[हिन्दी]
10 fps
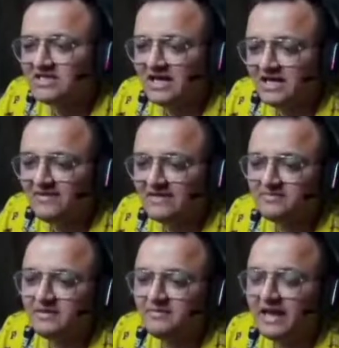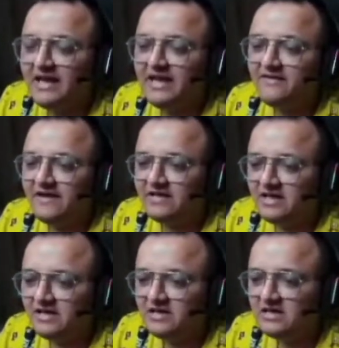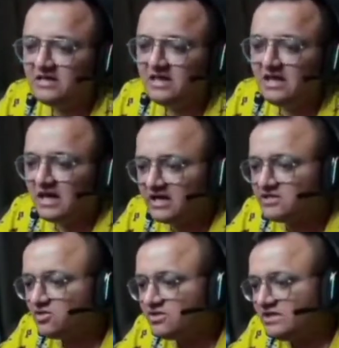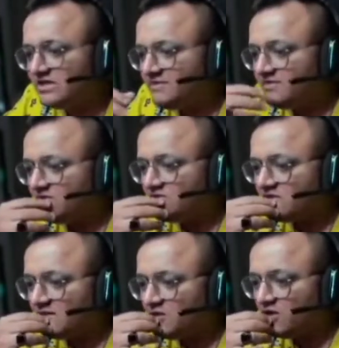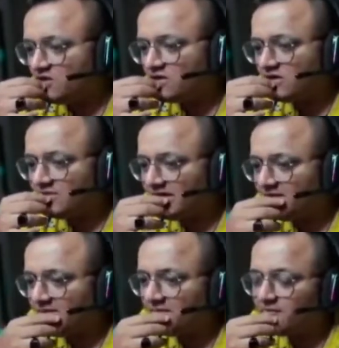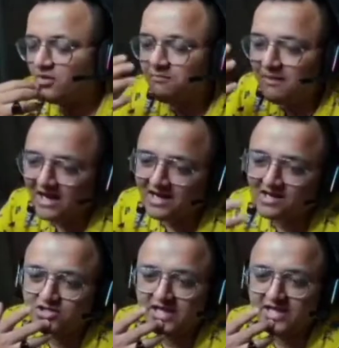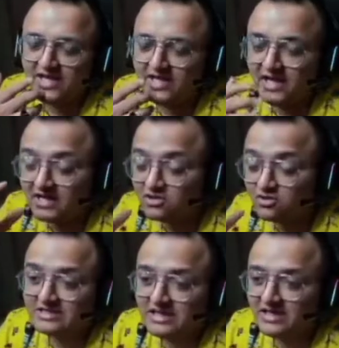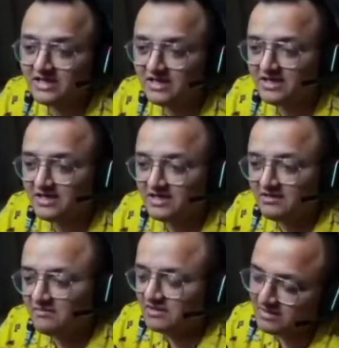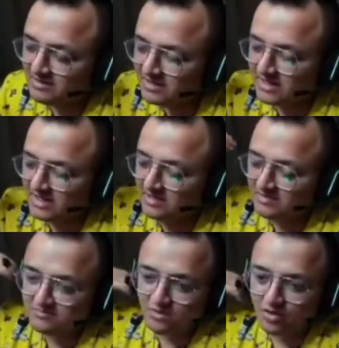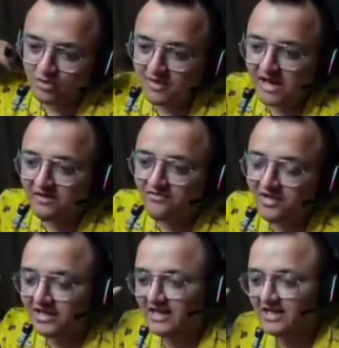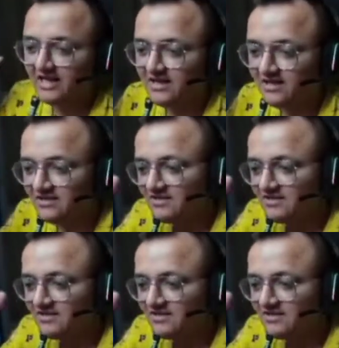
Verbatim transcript: ना वैसे भी अब क्या ही लेना फायदा अगर सोल जीती भी तो क्या माहौल होगा कम्युनिटी में ब्रो पागल हो जाएंगे अर्थ को एक आ सकता है मतलब लिटरली रोड पे काफिले निकलेंगे